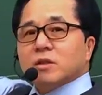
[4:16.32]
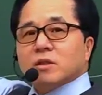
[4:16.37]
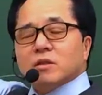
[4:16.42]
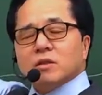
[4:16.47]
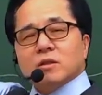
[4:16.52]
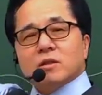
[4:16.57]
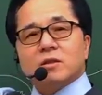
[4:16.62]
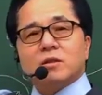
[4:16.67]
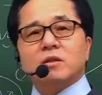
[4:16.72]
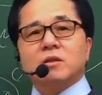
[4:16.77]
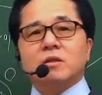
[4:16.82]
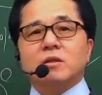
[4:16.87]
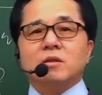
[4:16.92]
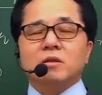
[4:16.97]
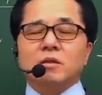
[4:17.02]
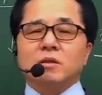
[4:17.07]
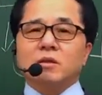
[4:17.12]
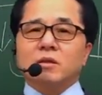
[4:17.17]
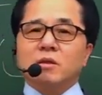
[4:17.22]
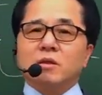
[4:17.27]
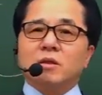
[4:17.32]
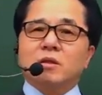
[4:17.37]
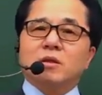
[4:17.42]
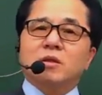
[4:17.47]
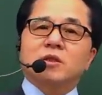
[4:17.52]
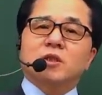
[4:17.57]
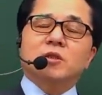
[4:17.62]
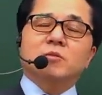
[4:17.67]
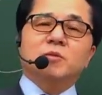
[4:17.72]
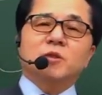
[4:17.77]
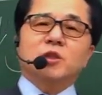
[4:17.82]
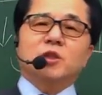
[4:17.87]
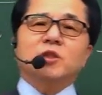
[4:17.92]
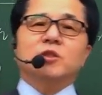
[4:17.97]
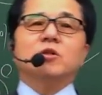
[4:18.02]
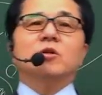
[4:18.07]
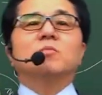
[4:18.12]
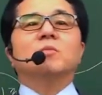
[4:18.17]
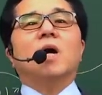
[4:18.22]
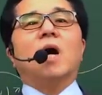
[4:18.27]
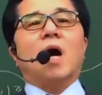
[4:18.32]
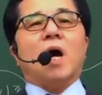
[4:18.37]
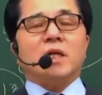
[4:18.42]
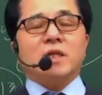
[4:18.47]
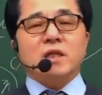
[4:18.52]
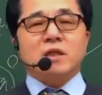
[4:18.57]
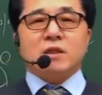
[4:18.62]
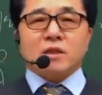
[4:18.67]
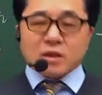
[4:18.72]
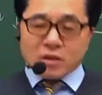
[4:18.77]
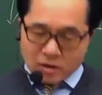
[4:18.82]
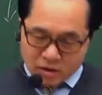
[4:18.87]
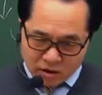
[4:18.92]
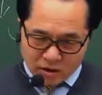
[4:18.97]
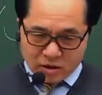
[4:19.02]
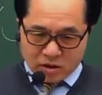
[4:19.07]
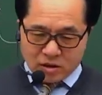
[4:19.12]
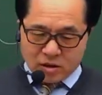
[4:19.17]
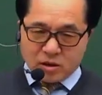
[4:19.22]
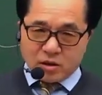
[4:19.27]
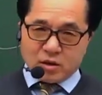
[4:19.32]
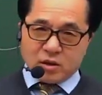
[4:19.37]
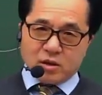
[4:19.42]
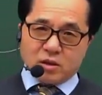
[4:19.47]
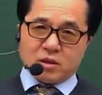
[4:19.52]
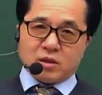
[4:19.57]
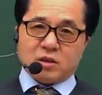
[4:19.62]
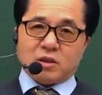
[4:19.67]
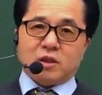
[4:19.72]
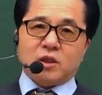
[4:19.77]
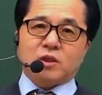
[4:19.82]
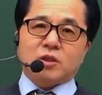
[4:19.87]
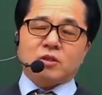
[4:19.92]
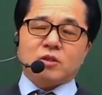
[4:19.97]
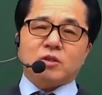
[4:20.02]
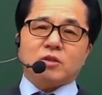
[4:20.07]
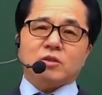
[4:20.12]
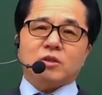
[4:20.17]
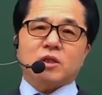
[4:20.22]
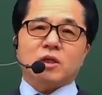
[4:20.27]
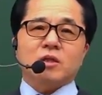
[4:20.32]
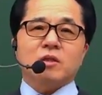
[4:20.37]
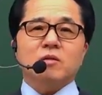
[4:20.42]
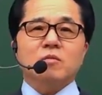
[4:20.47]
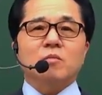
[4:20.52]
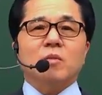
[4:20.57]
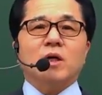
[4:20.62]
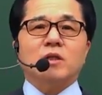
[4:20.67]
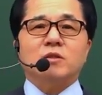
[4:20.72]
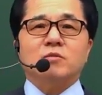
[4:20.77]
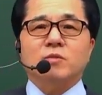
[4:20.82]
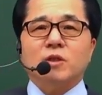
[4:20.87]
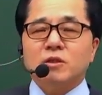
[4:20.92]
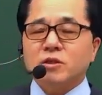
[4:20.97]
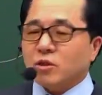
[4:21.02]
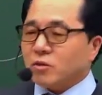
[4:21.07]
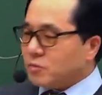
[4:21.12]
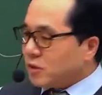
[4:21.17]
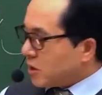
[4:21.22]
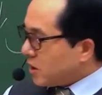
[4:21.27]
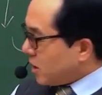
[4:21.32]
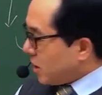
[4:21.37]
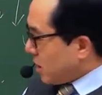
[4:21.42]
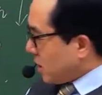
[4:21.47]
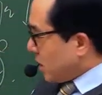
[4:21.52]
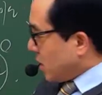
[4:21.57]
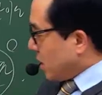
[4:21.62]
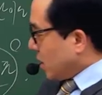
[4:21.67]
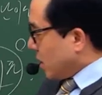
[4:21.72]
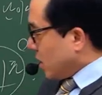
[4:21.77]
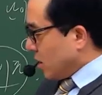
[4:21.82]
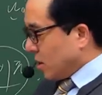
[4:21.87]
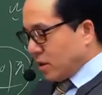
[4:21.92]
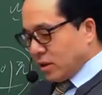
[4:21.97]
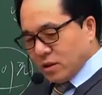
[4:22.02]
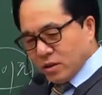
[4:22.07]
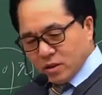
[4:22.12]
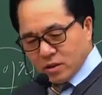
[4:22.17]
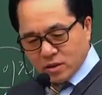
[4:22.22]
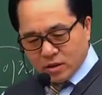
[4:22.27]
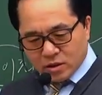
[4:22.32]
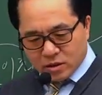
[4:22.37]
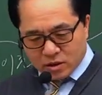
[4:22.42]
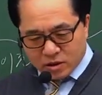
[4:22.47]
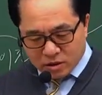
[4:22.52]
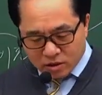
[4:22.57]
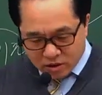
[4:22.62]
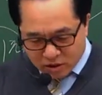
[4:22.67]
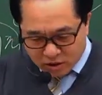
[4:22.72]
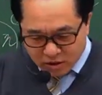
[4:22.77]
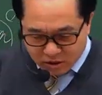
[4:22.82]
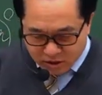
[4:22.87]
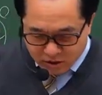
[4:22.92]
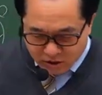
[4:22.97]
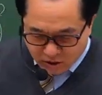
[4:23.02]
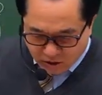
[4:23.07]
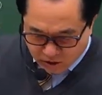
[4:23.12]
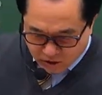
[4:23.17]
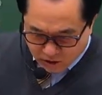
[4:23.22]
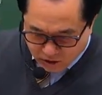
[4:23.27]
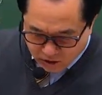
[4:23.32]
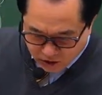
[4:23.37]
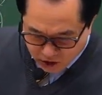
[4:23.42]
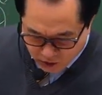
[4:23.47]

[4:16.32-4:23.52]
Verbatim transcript: 거예요. CBT 시험 아닌 이전 형태의 마지막 시험이다. 이거는